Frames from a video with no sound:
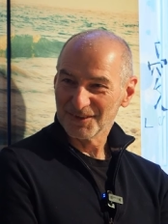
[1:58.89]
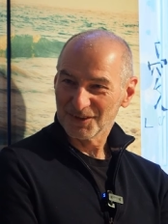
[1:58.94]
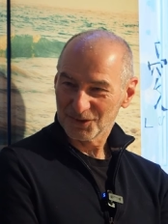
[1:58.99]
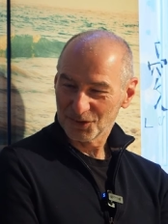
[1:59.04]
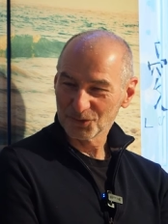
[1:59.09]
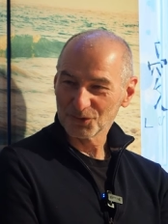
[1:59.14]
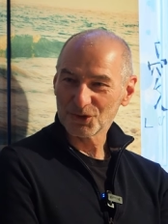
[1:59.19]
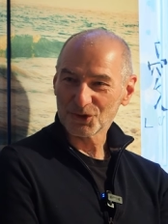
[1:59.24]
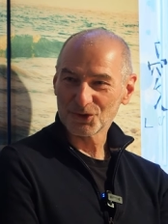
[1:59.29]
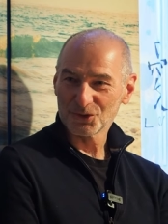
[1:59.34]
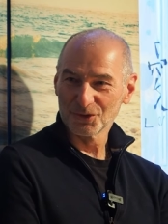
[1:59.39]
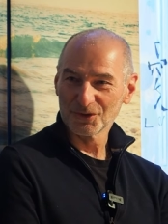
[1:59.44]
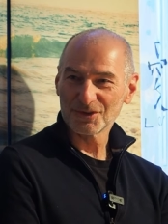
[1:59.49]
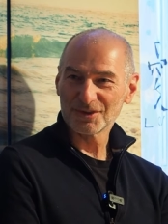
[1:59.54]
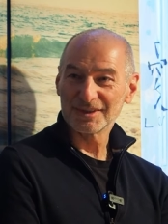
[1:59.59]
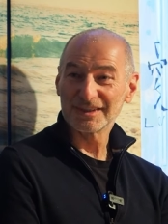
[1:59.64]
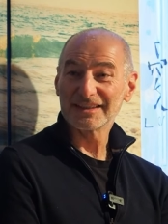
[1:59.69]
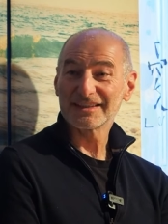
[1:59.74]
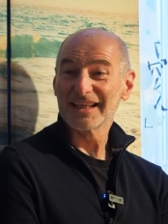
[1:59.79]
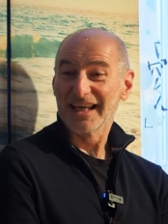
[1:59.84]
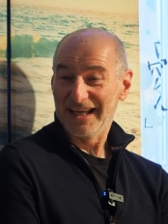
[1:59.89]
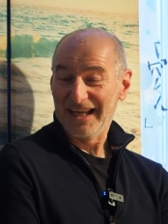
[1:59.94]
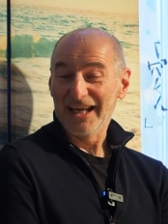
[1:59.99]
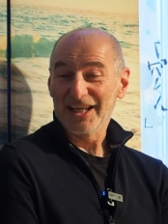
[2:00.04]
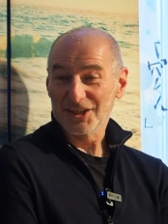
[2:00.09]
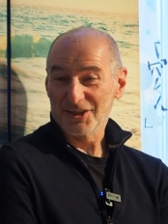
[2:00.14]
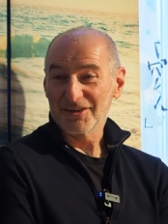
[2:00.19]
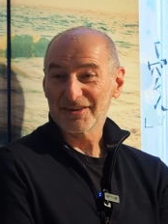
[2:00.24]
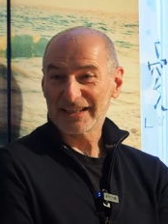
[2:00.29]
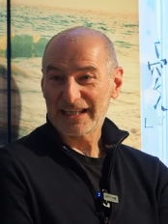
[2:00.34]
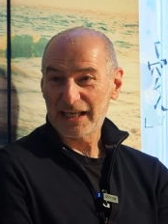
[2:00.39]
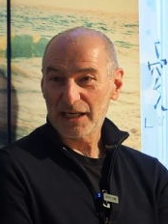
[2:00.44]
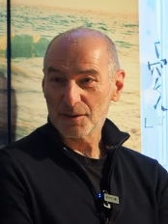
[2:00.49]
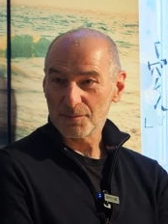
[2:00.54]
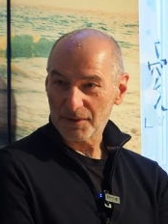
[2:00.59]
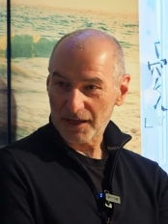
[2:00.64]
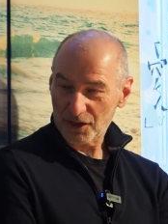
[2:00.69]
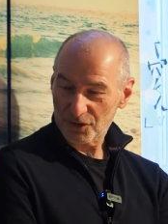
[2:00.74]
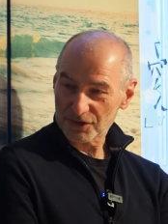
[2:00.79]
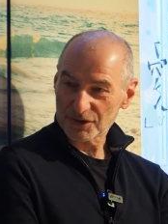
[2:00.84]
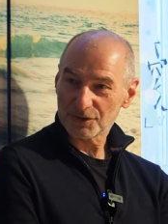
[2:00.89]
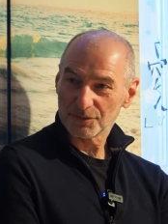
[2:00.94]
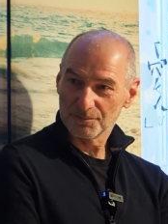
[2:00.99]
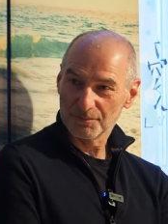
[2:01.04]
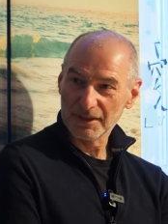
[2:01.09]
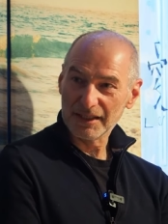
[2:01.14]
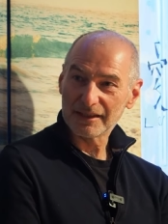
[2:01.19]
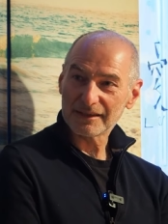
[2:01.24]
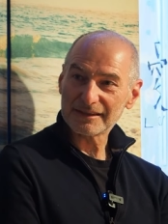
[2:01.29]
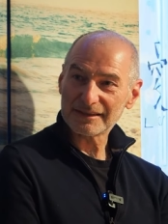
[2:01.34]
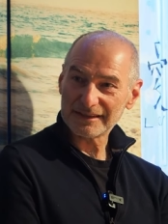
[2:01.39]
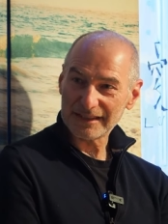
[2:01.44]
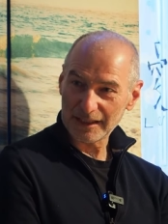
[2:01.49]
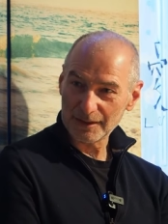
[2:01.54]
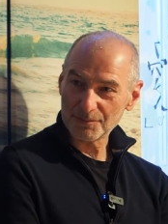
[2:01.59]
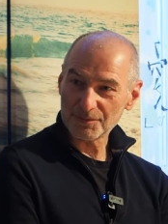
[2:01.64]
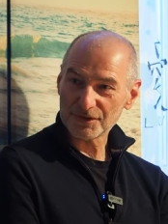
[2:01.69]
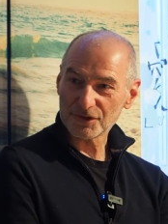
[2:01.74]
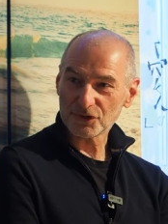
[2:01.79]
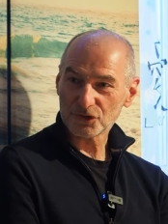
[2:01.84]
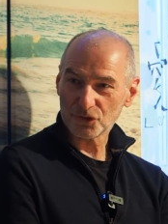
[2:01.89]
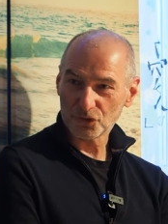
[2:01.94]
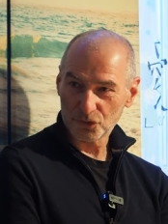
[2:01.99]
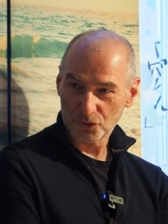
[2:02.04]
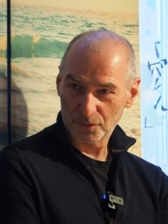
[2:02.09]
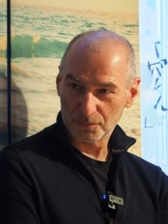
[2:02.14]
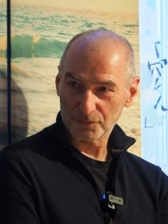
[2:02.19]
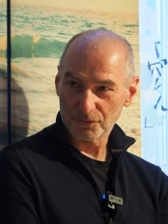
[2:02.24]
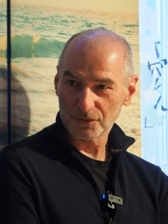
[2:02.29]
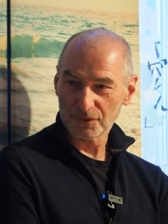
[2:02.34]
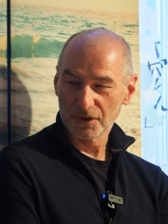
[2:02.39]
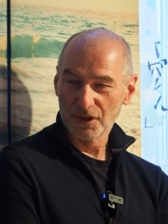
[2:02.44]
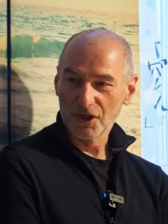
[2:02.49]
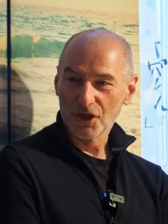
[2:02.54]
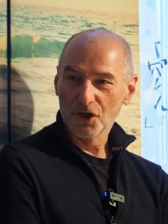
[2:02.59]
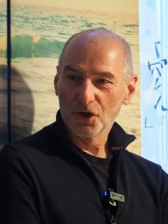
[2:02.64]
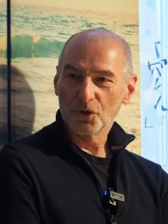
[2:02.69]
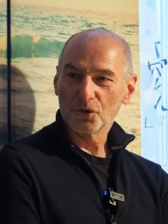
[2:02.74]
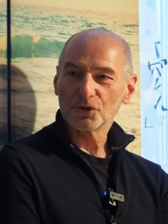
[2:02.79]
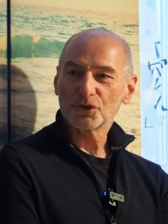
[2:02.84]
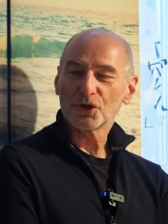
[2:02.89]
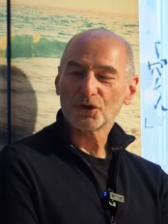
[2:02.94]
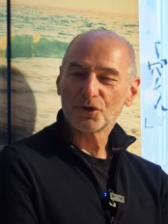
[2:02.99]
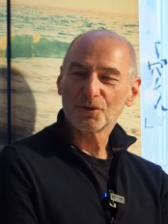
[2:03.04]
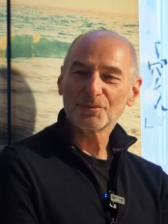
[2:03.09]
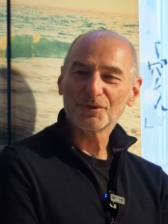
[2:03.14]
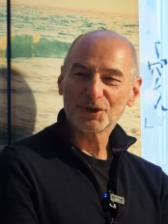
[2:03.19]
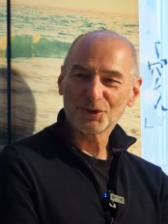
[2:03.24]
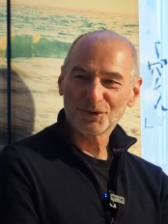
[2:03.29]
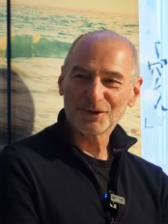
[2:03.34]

die unterstützend ist, ja gelb aus mir selbst kommt. Und da kommt dann